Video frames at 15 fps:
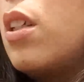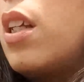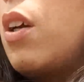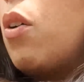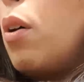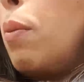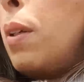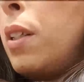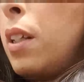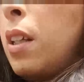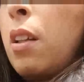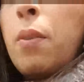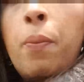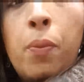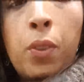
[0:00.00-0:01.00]
les gros
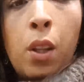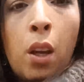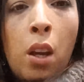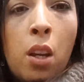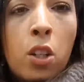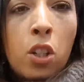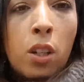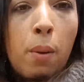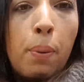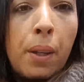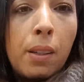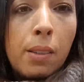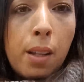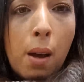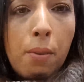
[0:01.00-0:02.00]
J'ai
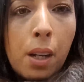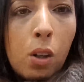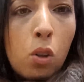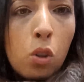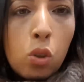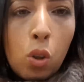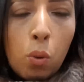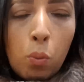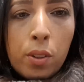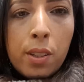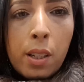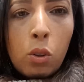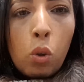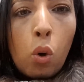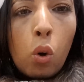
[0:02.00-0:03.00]
pris ça avec le saumon,
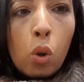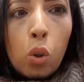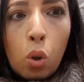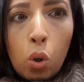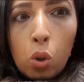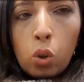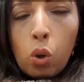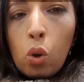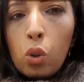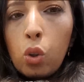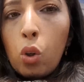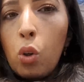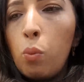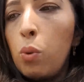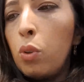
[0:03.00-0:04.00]
c'est trop, trop, trop,
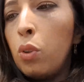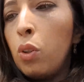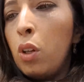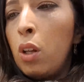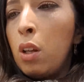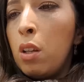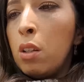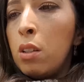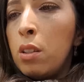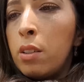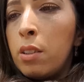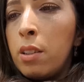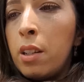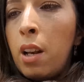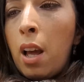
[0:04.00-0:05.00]
trop bon.
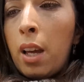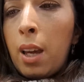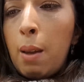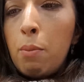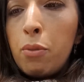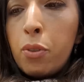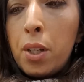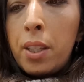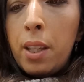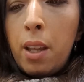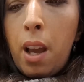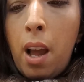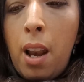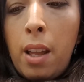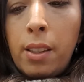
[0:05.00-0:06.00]
C'est de la crème
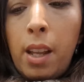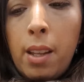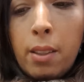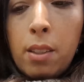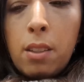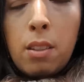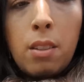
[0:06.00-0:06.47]
fouettée à la nette.